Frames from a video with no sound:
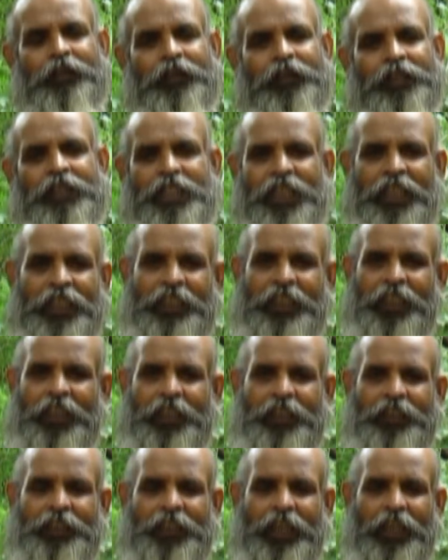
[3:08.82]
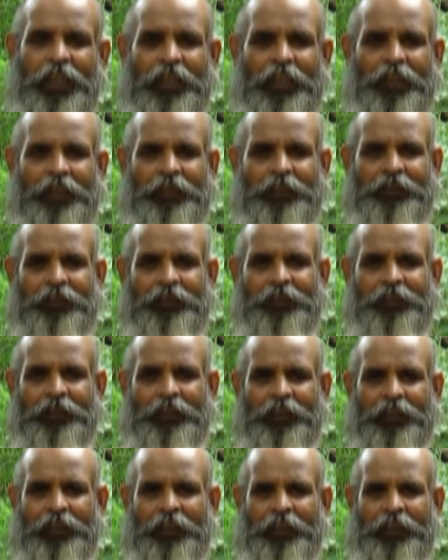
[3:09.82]
சென்டடிச்சான்
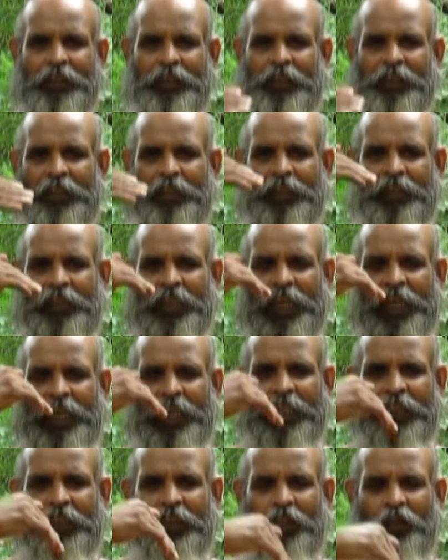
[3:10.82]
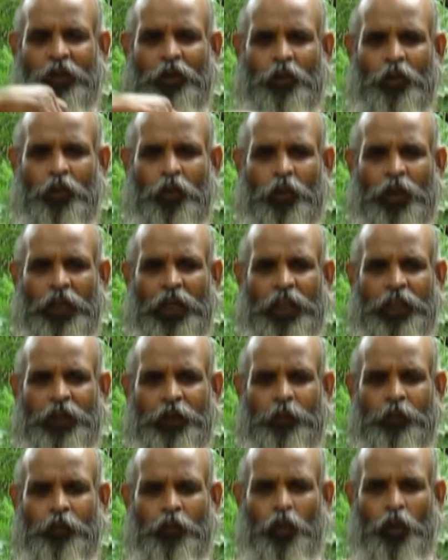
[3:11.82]

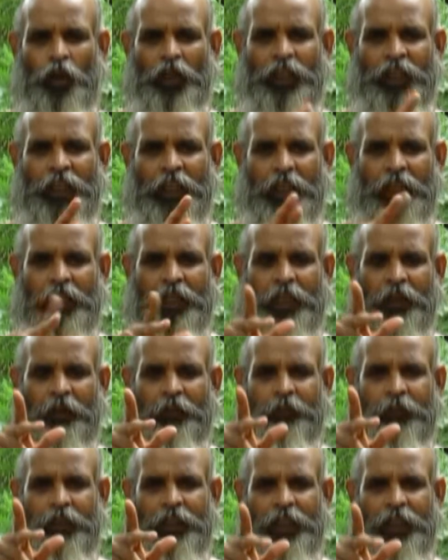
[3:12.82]
தேகத்துக்குள்ளேயும் ஒரு இயக்கம்